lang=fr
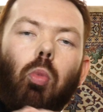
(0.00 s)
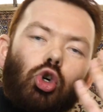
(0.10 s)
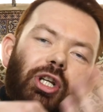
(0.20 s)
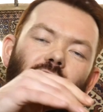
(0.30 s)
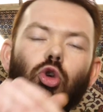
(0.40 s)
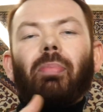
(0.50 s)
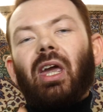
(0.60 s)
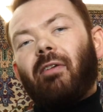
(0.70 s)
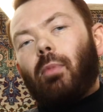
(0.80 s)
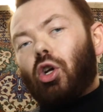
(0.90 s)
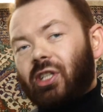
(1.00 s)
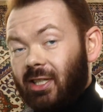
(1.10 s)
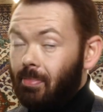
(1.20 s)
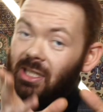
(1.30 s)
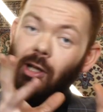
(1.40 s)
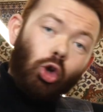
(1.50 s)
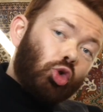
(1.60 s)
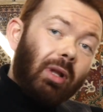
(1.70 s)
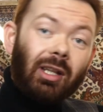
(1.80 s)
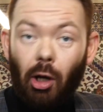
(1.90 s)
Bon, je résume brièvement, ça s'est passé lors
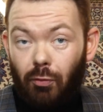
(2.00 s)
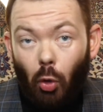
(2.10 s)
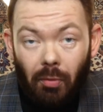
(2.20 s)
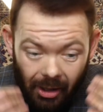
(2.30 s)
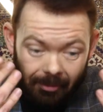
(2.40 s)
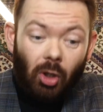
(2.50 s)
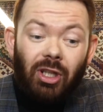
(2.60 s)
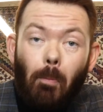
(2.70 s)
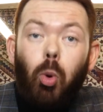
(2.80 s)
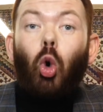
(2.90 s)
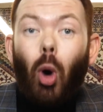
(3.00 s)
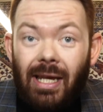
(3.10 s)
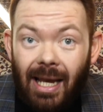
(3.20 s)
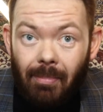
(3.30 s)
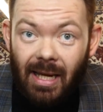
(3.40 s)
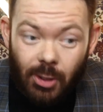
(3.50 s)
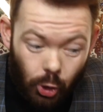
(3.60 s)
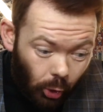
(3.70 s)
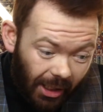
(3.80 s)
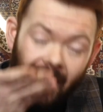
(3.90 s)
d'une interview, on lui a demandé pourquoi il aime les
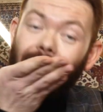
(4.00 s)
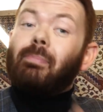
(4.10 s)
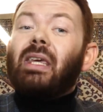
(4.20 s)
sons des gars de